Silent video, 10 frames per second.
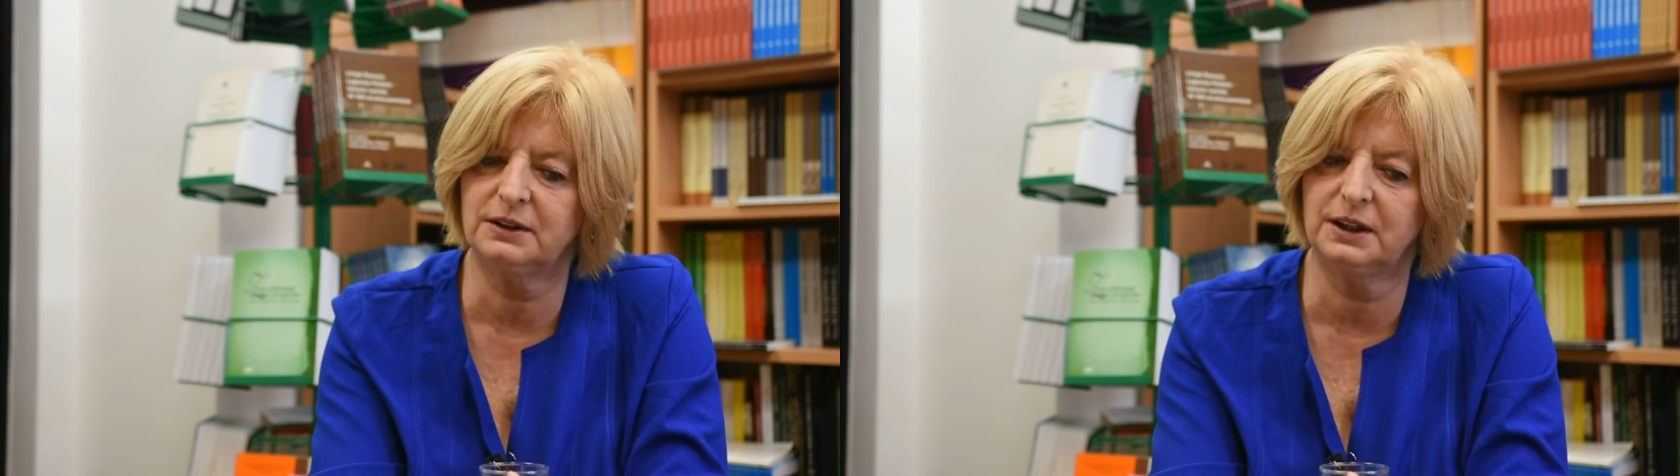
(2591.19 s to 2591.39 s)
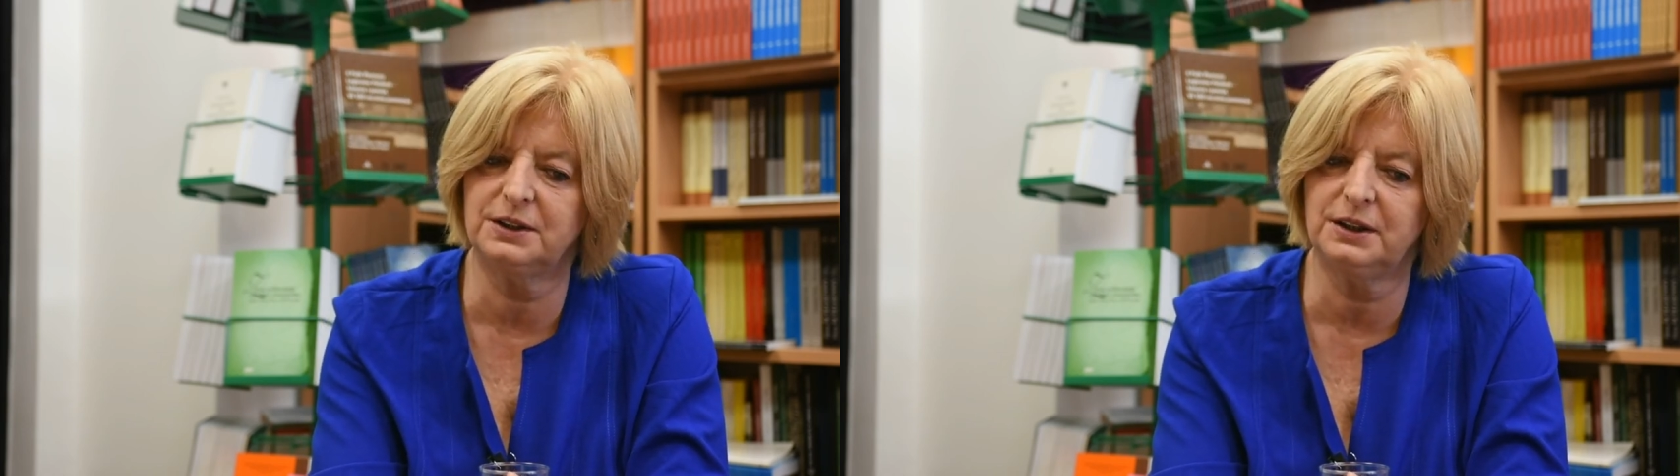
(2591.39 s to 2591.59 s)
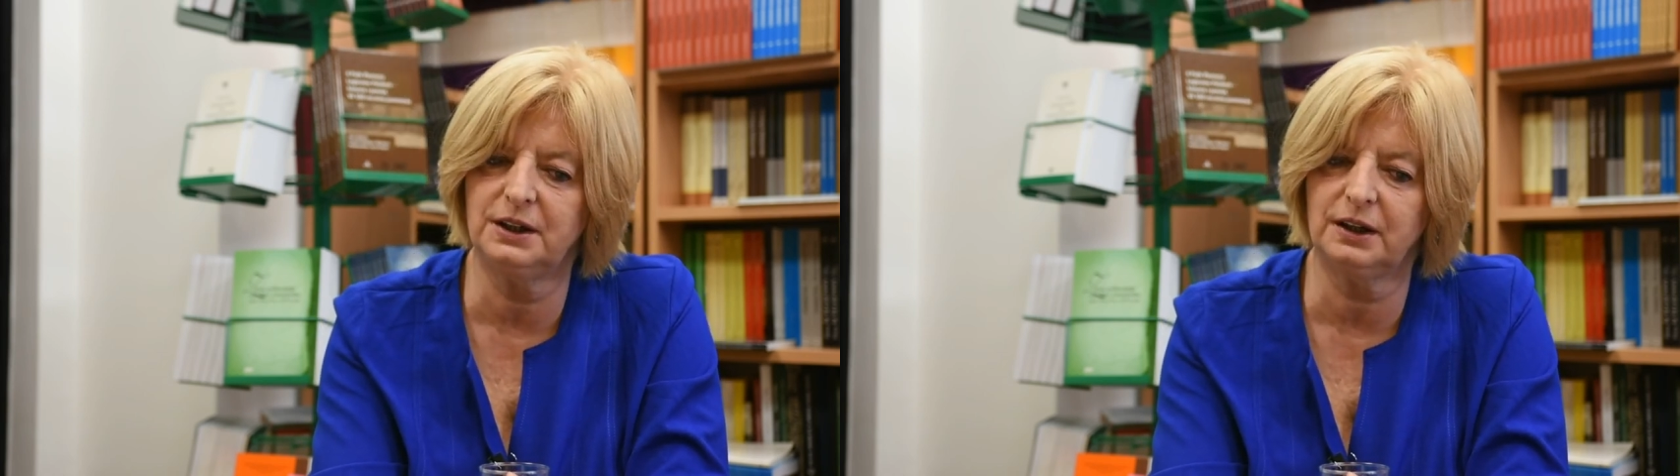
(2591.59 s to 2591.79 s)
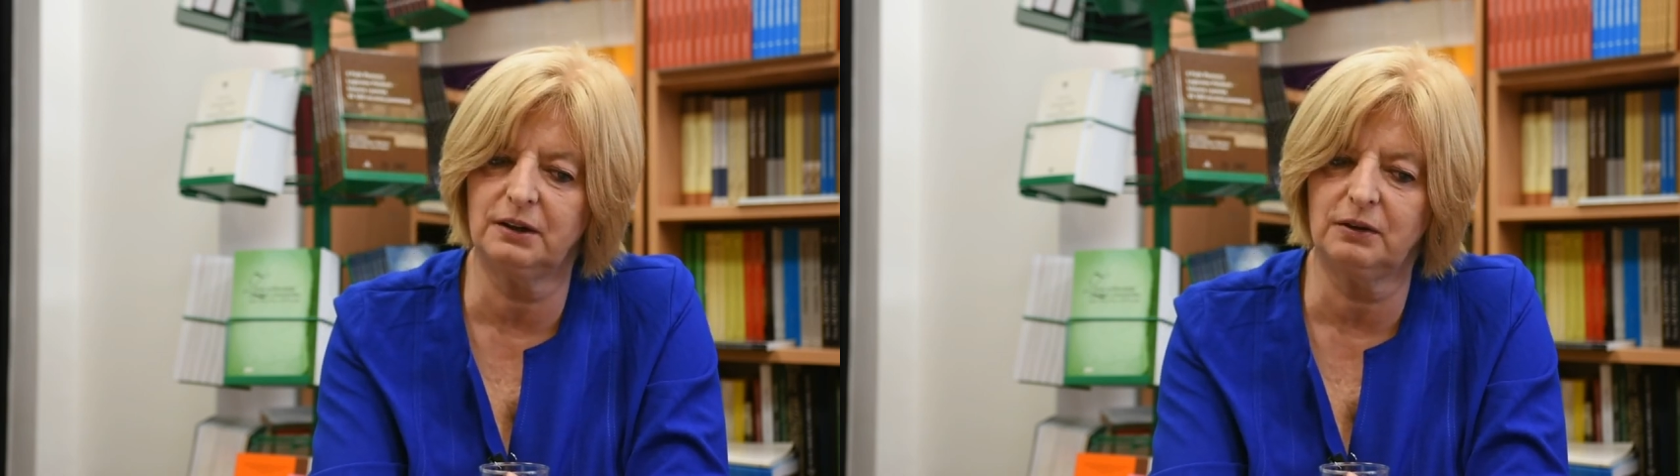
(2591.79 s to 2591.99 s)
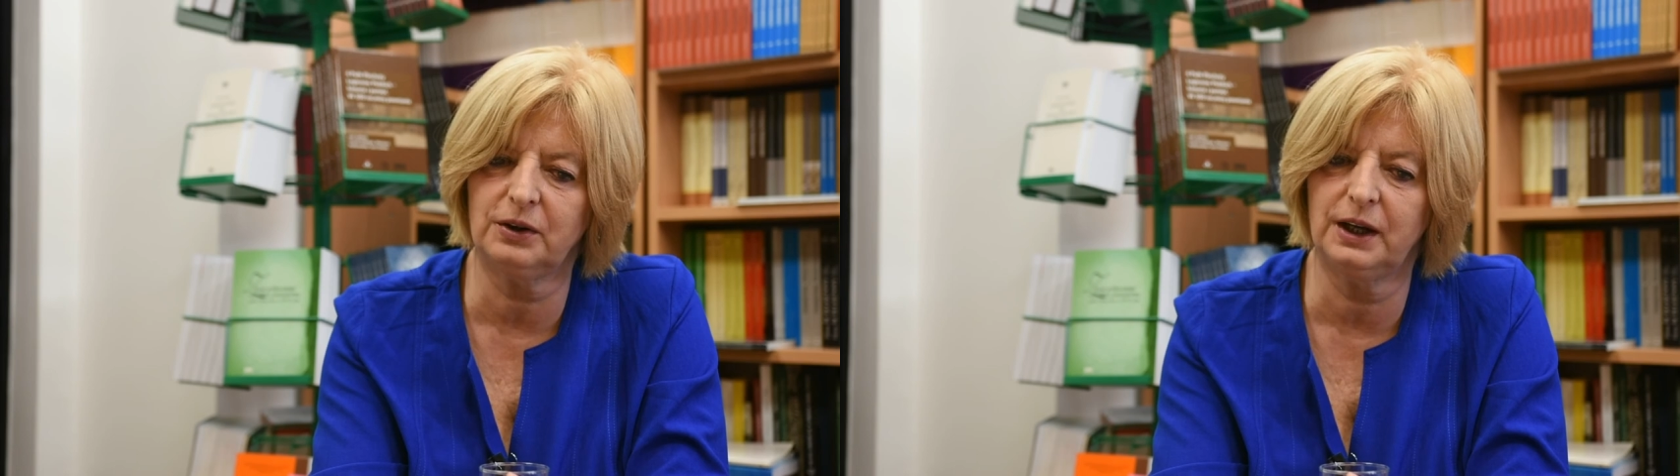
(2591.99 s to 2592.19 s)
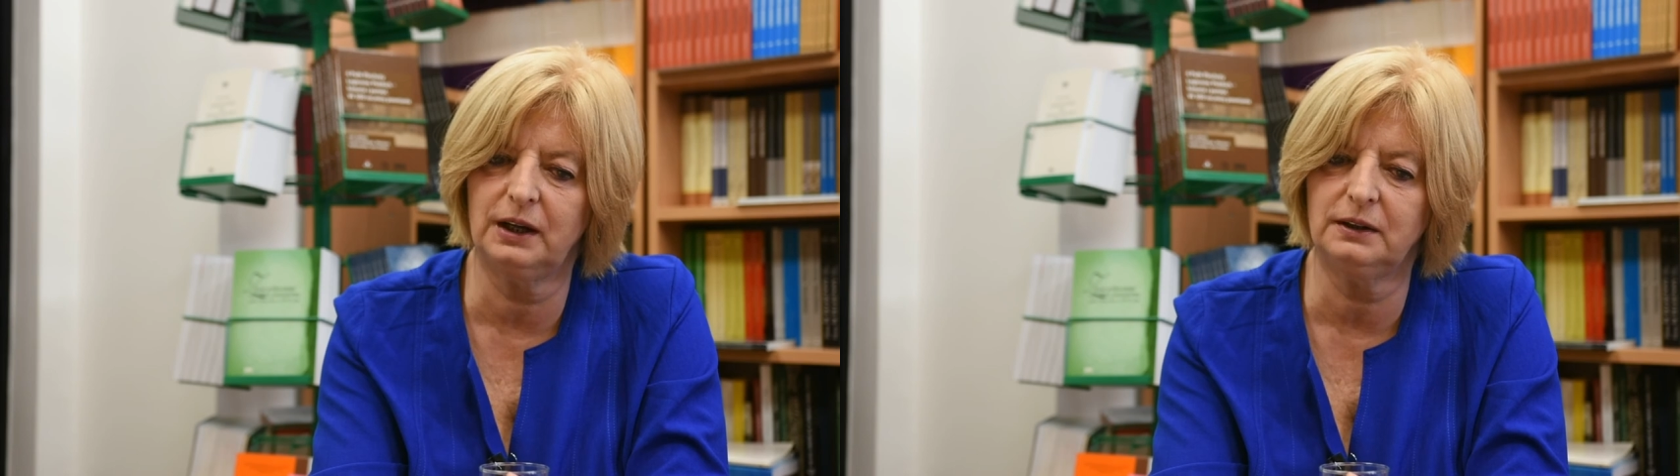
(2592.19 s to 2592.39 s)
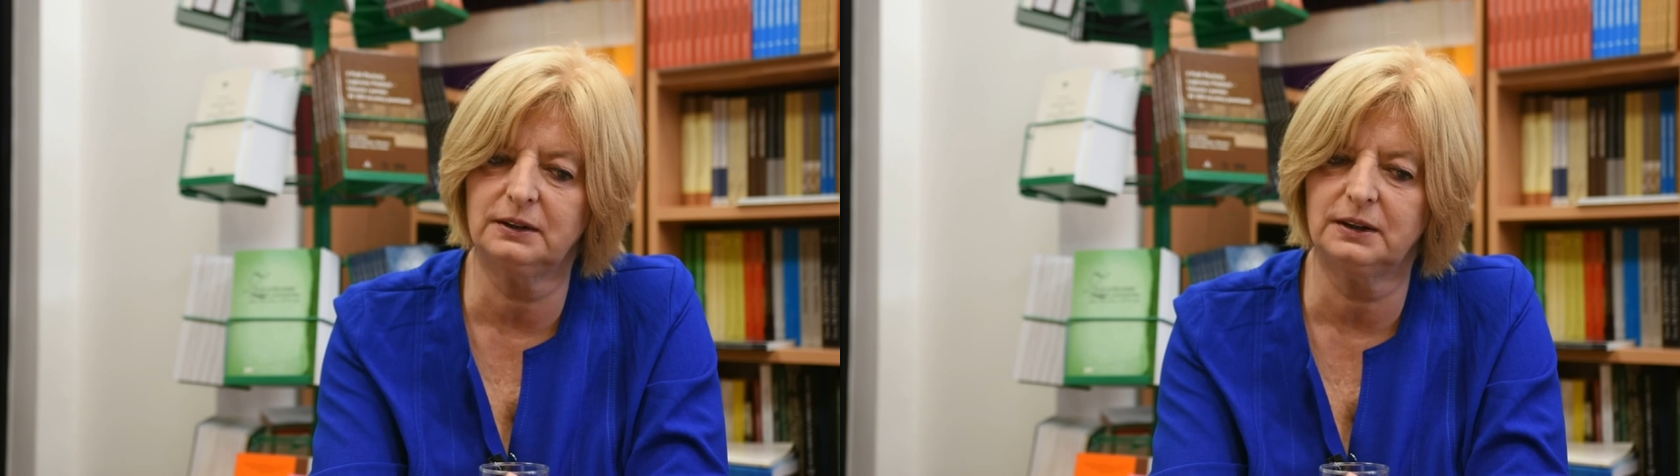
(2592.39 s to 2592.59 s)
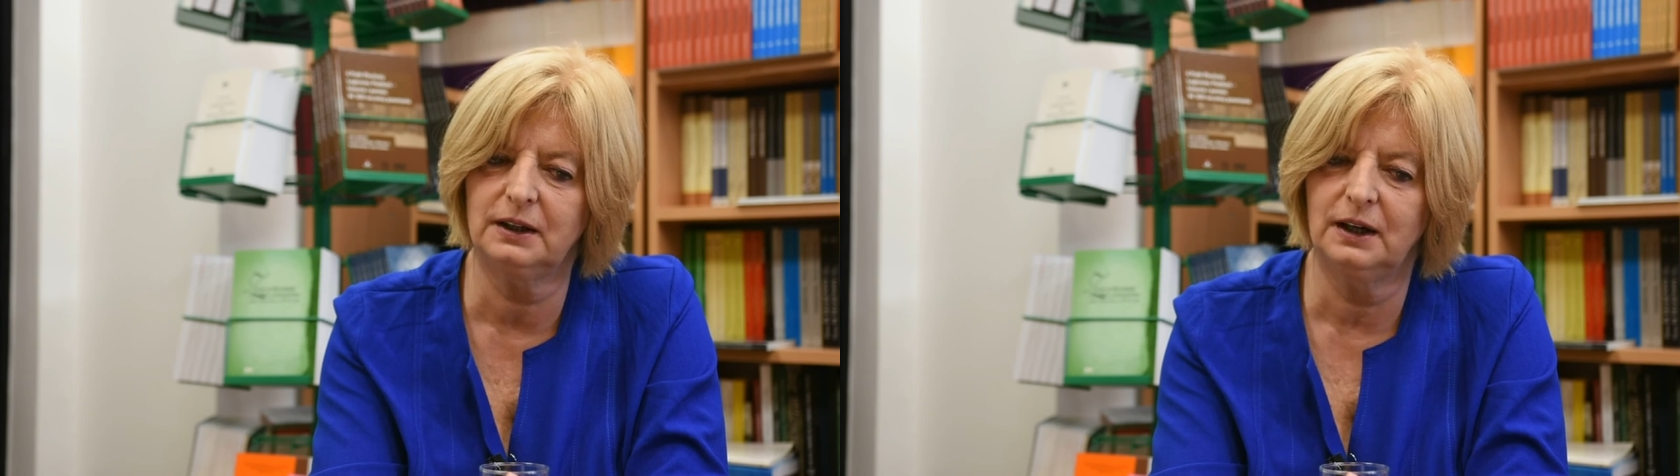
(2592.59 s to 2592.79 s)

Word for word: Cedzynie koło Kielc,